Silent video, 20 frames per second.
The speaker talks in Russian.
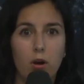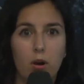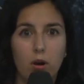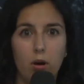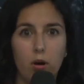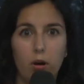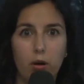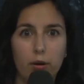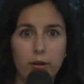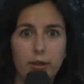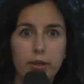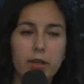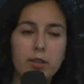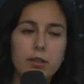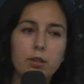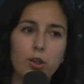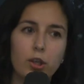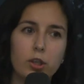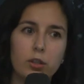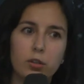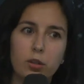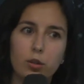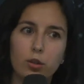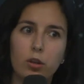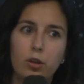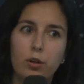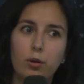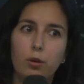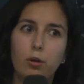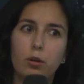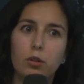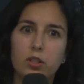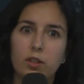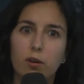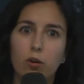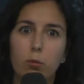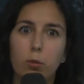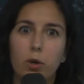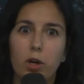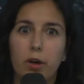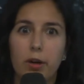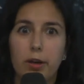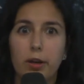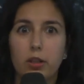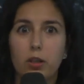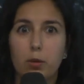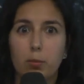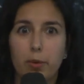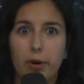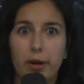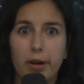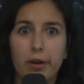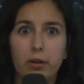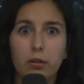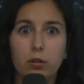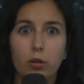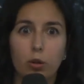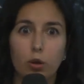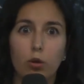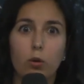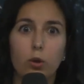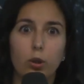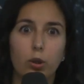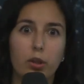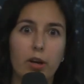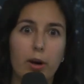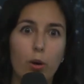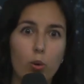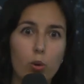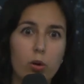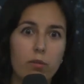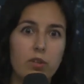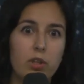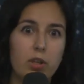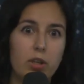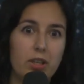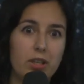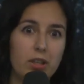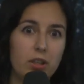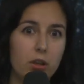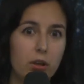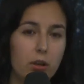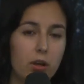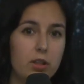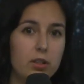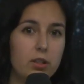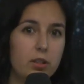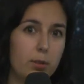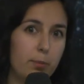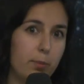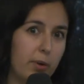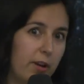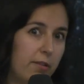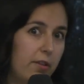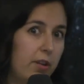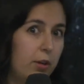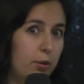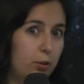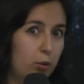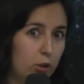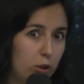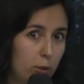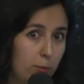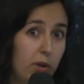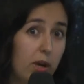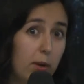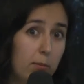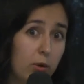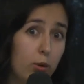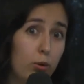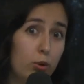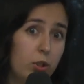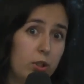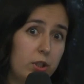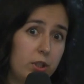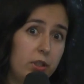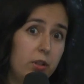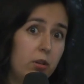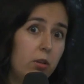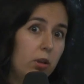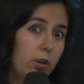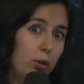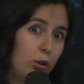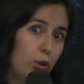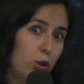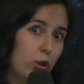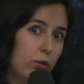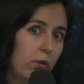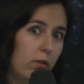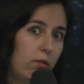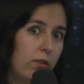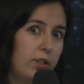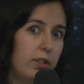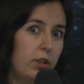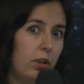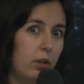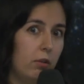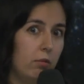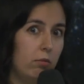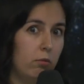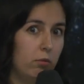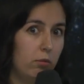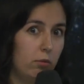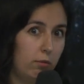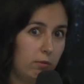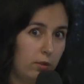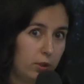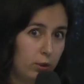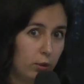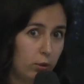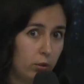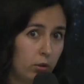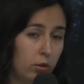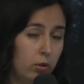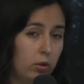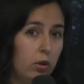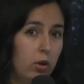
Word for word: А, я сейчас, к сожалению, не назову конкретный проект, но вот на уровне интеграции «Проверить у себя» мы уже сделали то, что вы видели в видео.